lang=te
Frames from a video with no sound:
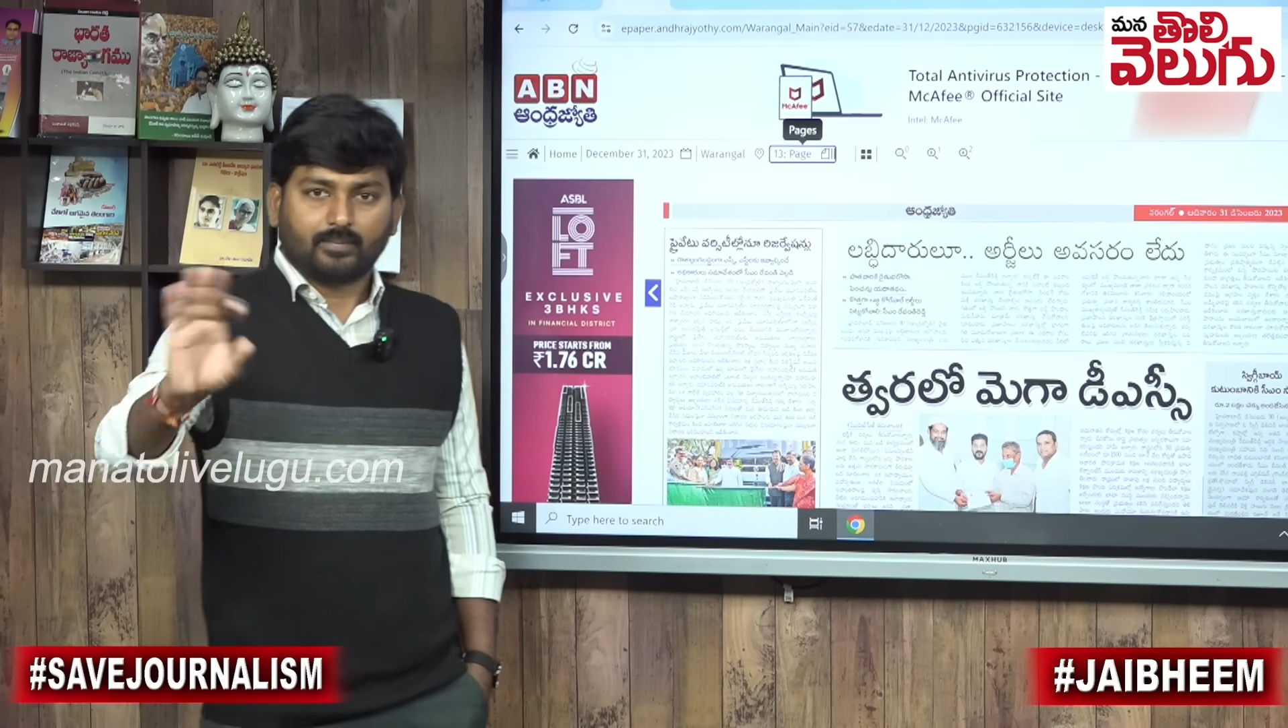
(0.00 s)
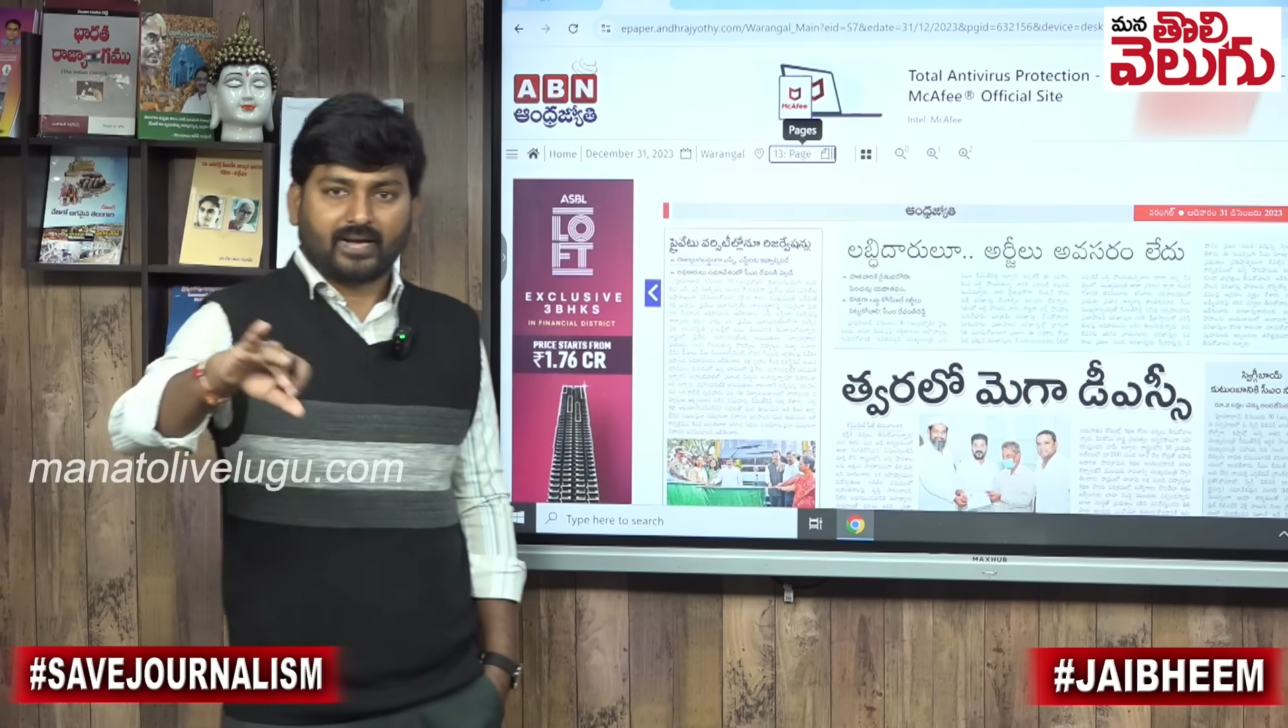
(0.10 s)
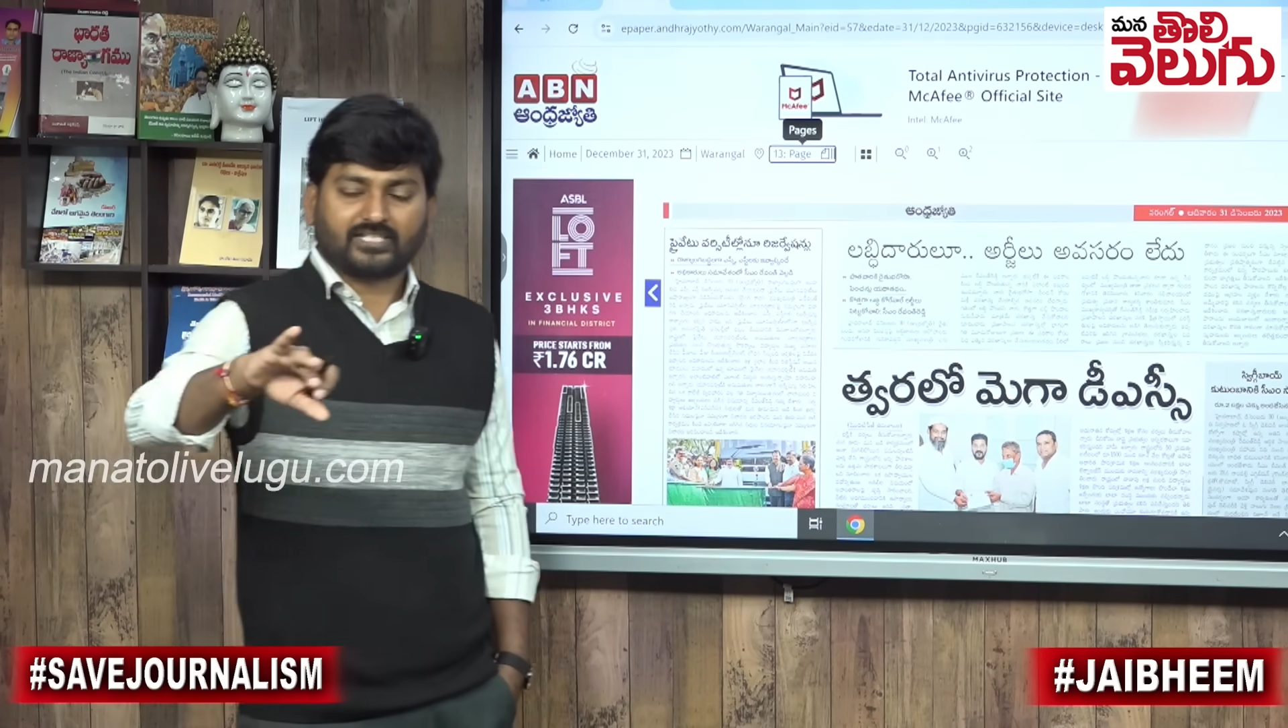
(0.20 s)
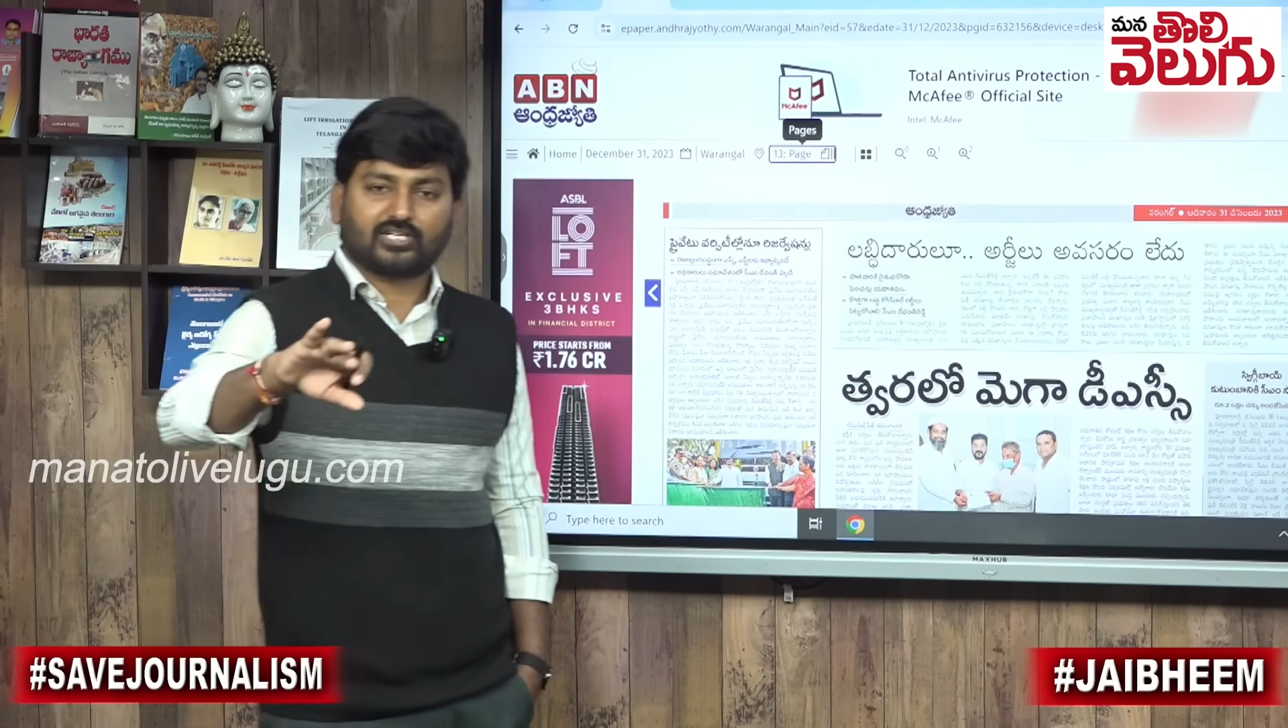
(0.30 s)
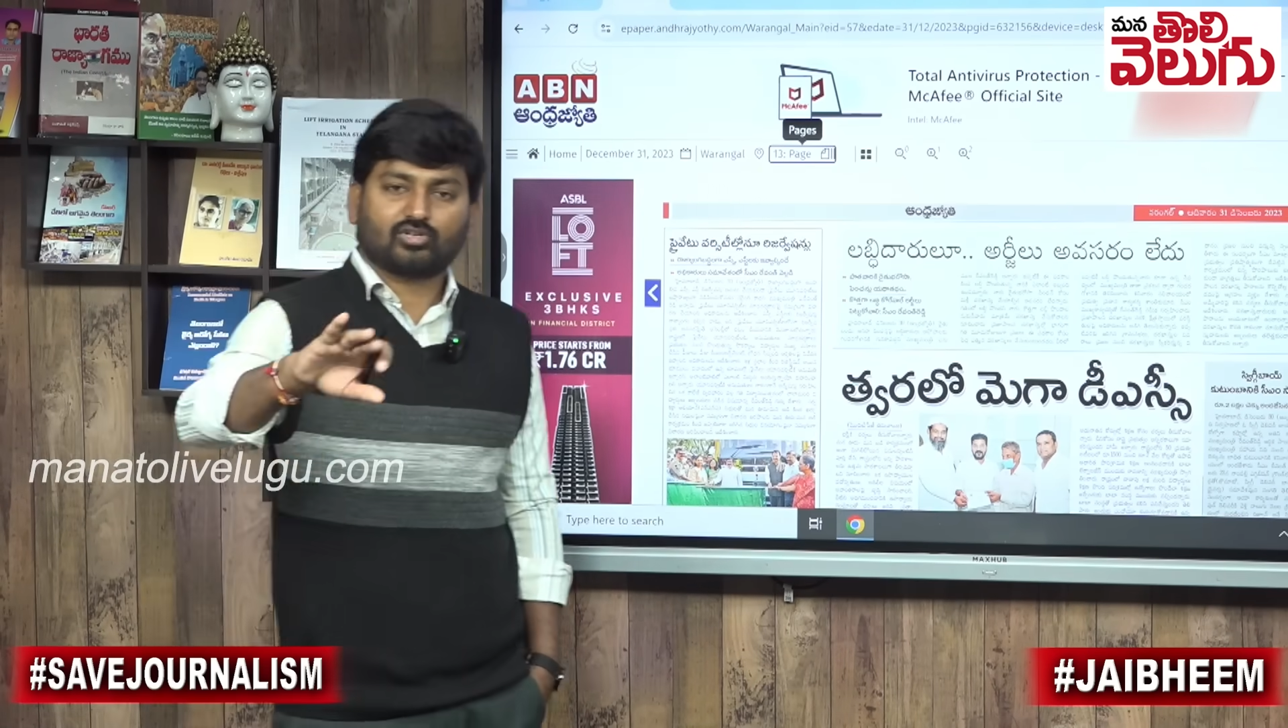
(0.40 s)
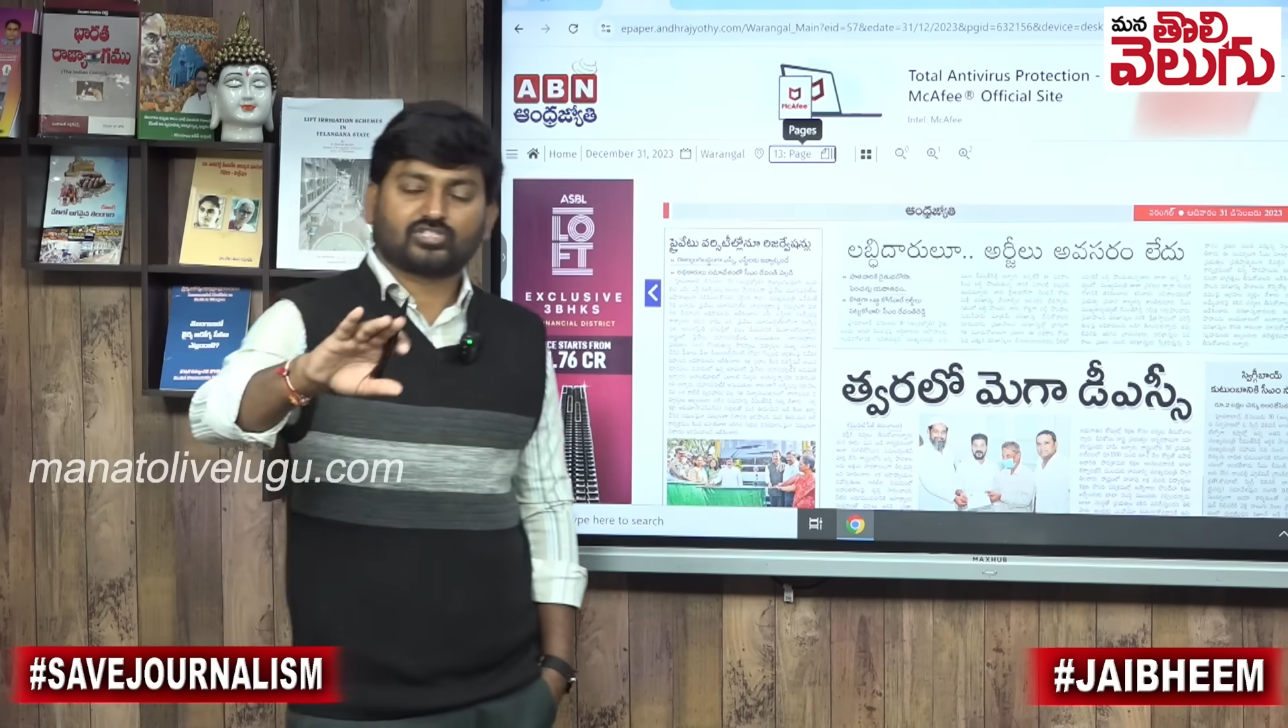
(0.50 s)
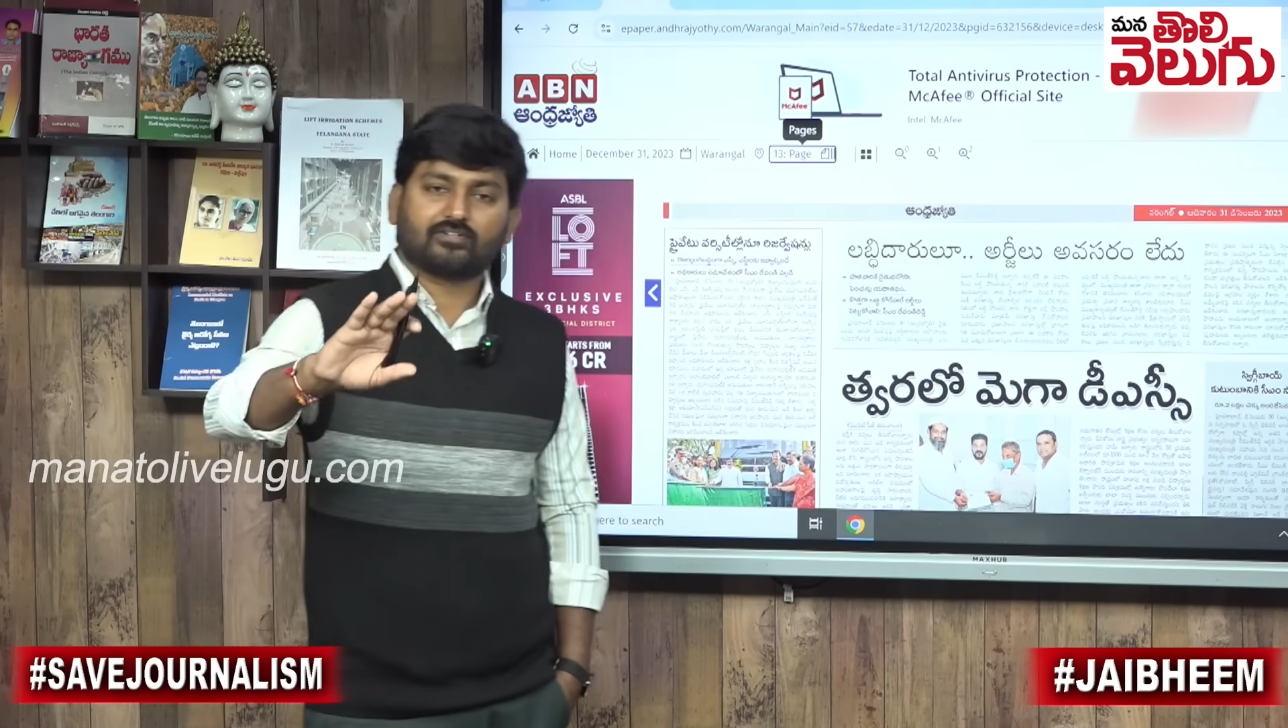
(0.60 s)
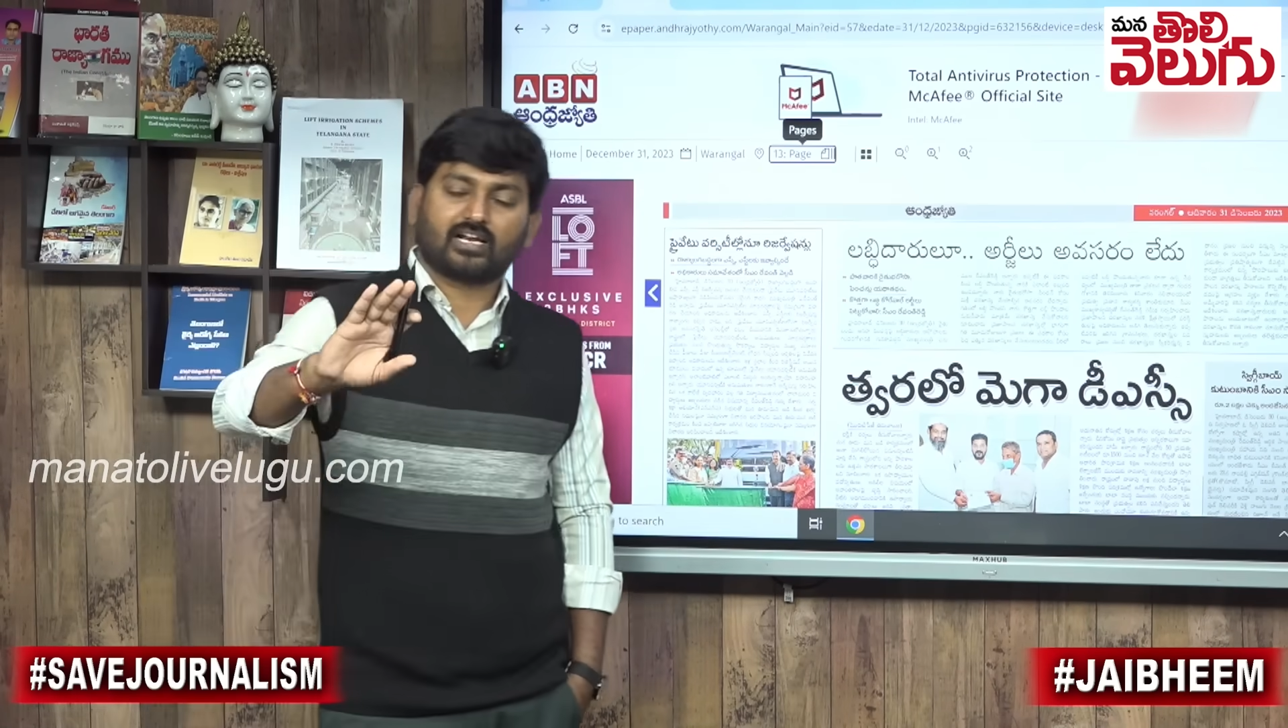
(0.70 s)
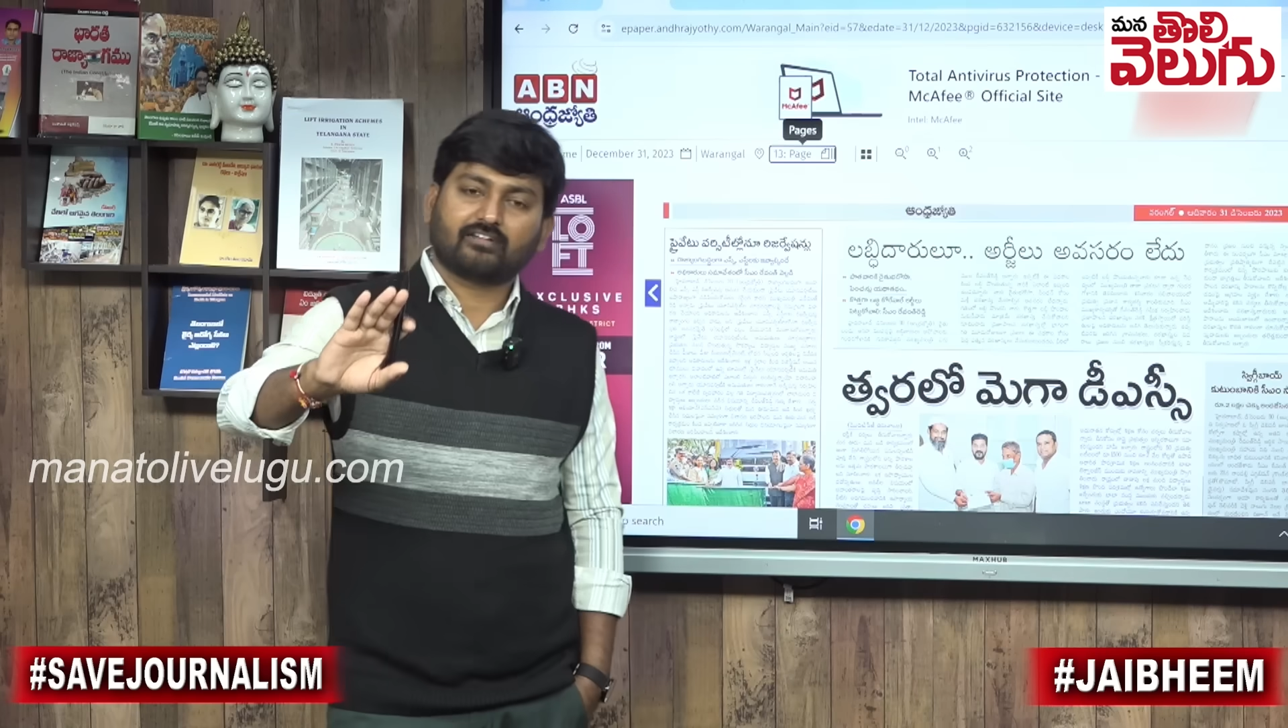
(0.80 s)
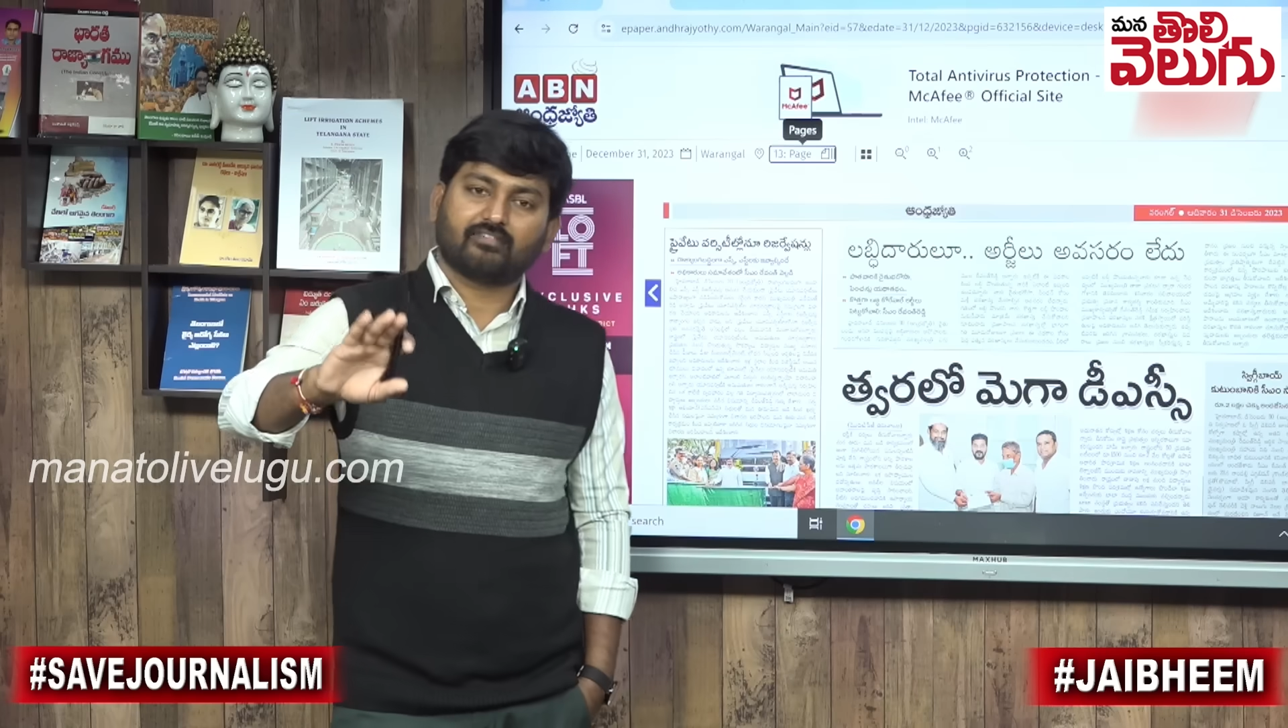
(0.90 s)
పెన్షన్ వచ్చే
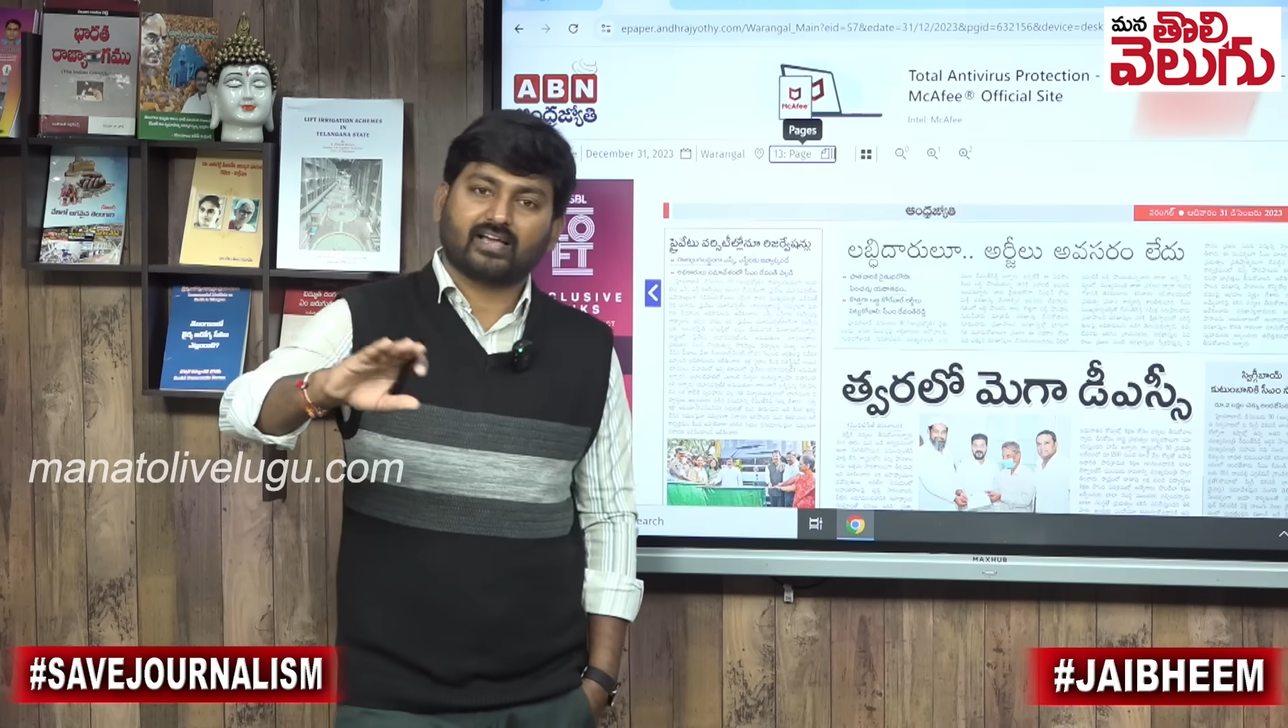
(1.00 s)
వాళ్ళకి